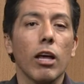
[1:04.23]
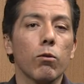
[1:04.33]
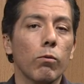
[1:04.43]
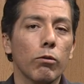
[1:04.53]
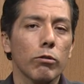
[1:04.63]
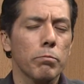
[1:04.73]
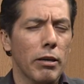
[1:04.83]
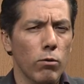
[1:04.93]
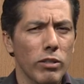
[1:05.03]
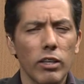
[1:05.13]
adultos
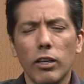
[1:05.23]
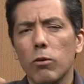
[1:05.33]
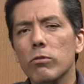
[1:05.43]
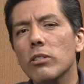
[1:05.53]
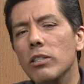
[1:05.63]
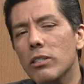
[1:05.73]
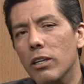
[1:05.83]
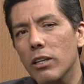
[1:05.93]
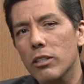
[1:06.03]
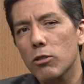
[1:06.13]
mayores. ¿En qué
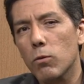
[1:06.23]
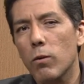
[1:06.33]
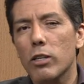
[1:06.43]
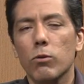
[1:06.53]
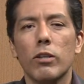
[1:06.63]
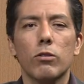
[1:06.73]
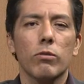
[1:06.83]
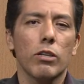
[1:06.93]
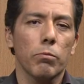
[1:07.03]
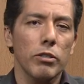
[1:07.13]
consiste esto? ¿Cuáles son estos
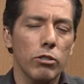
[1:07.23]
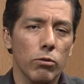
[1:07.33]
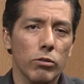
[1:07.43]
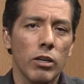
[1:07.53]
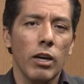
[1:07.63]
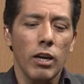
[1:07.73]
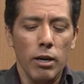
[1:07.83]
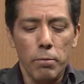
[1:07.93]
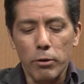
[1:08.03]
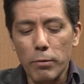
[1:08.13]
servicios?
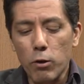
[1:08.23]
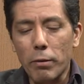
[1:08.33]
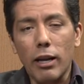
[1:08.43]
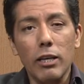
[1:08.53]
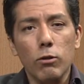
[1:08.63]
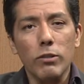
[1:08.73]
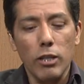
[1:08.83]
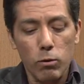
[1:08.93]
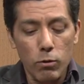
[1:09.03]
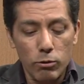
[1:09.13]
Pues bueno, para eso
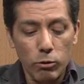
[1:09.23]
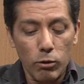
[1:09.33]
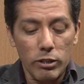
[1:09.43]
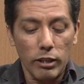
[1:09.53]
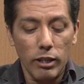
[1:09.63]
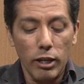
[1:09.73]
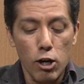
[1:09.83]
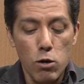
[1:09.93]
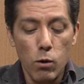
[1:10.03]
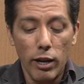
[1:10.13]
está con nosotros aquí
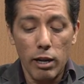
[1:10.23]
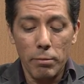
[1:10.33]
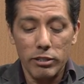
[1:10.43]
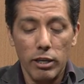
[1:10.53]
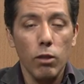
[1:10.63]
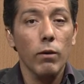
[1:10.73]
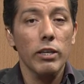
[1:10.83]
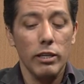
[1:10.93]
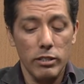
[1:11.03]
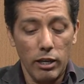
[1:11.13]
Lorena Macedo,
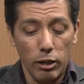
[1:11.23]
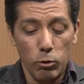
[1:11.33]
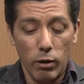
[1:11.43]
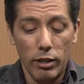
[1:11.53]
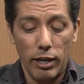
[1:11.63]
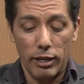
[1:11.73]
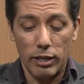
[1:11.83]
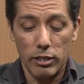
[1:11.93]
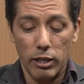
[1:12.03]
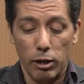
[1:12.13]
ella es directora de la
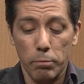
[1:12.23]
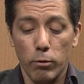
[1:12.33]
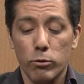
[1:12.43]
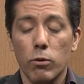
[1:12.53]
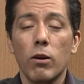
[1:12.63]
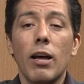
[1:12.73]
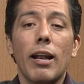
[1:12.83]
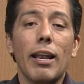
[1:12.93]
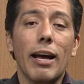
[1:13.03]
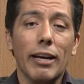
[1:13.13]
Casa de Reposo,
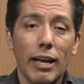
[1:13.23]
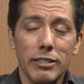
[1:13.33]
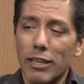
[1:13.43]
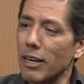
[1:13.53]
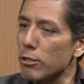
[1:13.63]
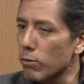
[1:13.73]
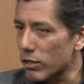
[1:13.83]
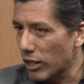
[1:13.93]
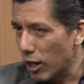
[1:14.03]
la Casa de las Lunas. ¿Qué tal?